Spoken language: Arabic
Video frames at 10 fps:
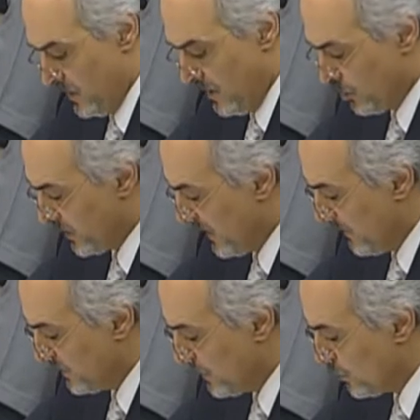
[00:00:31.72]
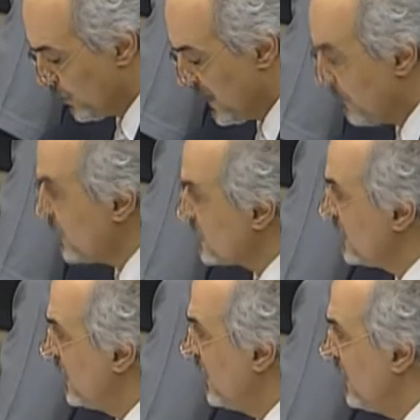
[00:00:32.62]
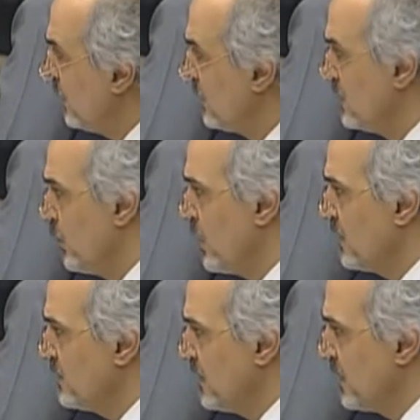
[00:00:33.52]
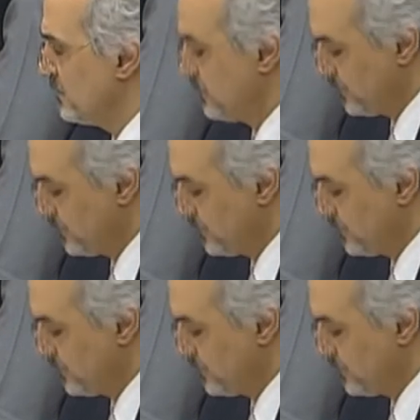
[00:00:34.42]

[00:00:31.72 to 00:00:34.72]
لمطالبة سوريا بالإصلاح والديمقراطية